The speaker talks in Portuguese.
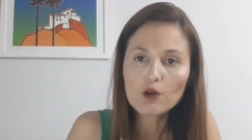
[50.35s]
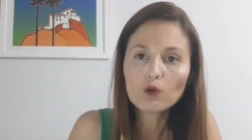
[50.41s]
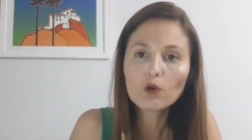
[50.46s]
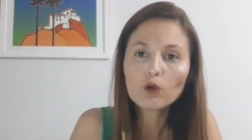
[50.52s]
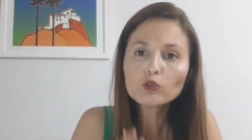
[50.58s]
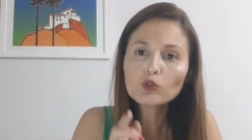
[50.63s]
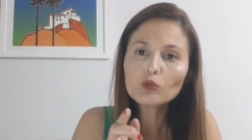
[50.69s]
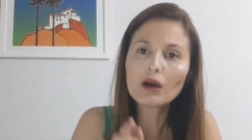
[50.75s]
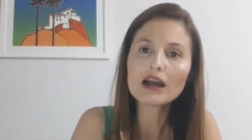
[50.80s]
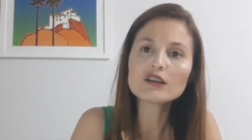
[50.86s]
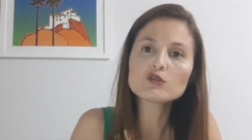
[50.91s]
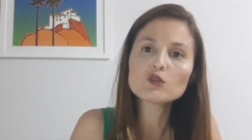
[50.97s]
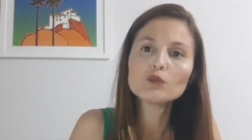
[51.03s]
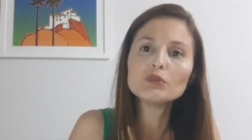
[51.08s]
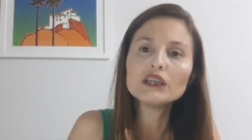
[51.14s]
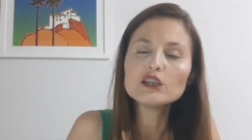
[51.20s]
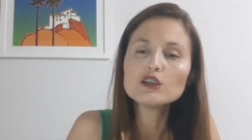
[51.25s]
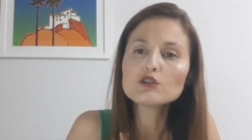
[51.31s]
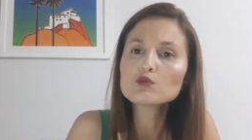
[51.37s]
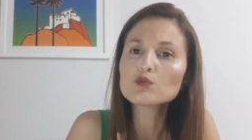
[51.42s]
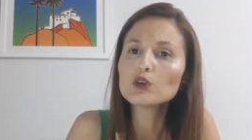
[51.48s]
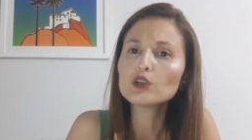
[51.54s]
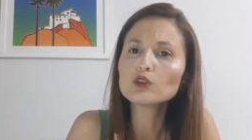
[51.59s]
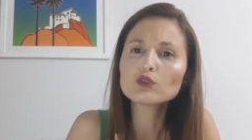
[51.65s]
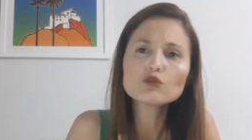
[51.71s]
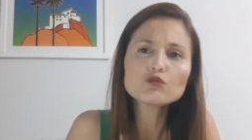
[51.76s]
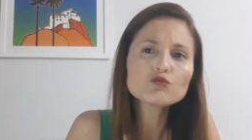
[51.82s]
Eu conto mais sobre isso
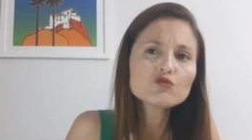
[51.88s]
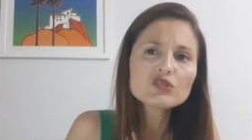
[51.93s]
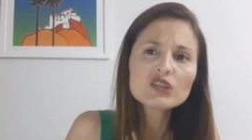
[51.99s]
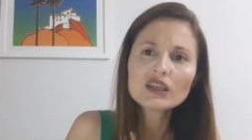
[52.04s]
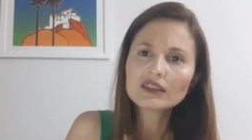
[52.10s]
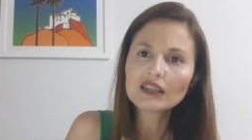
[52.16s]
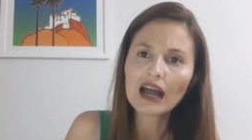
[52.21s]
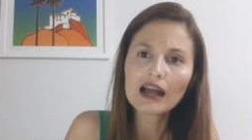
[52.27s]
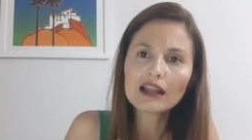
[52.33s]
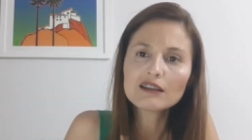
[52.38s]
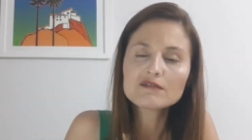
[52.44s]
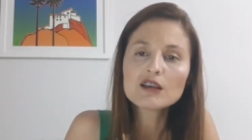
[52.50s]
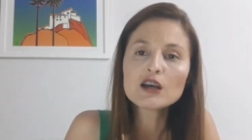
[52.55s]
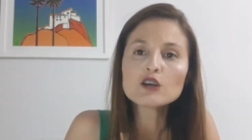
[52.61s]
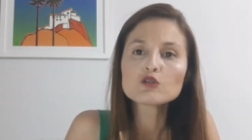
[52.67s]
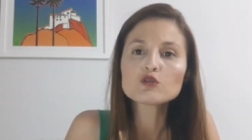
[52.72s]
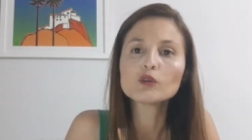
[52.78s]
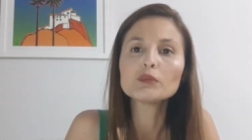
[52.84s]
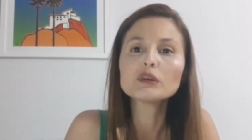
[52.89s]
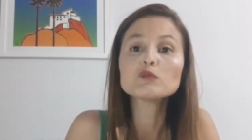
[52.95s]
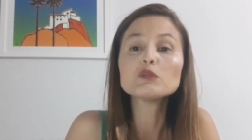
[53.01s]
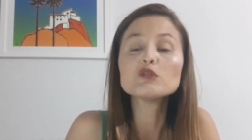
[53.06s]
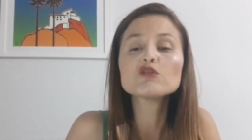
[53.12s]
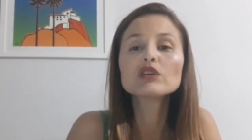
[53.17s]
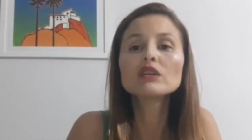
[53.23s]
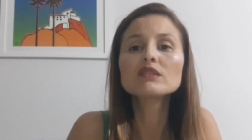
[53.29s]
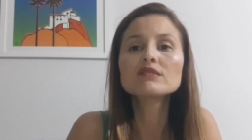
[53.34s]
e todos os detalhes sobre as
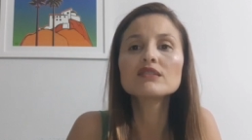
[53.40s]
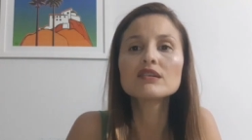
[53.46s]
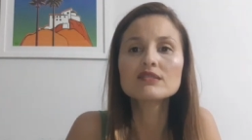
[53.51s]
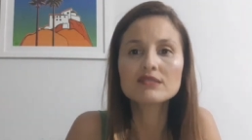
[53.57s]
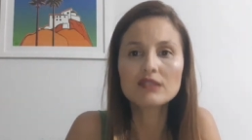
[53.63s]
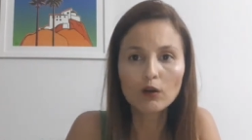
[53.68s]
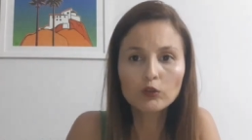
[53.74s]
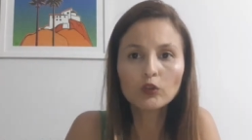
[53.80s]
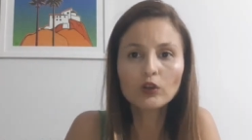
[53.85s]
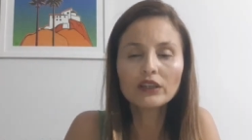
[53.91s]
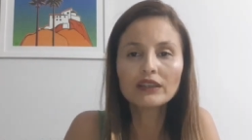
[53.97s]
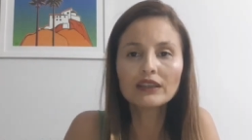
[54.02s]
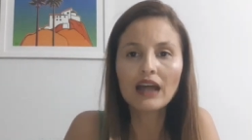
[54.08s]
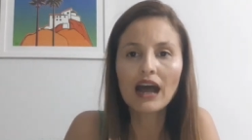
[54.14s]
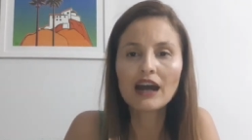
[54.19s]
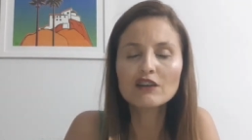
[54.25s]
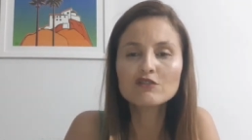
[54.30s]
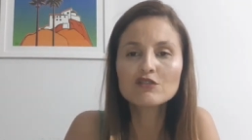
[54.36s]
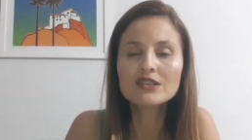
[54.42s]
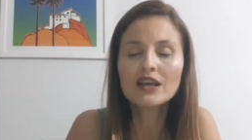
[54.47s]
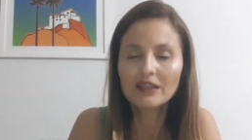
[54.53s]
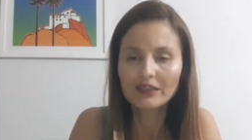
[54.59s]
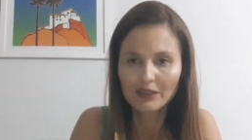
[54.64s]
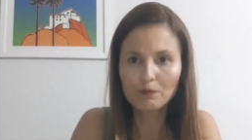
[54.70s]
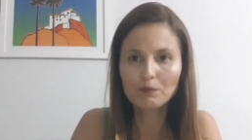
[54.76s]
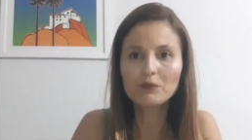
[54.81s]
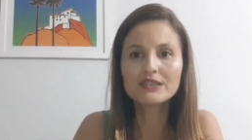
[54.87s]
medidas das autoridades
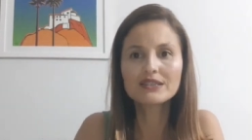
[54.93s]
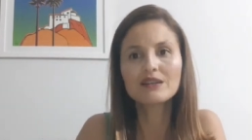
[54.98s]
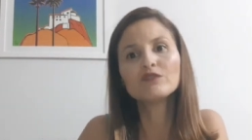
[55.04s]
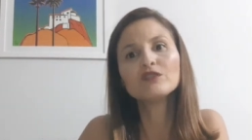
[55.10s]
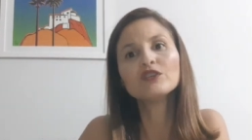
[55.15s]
depois da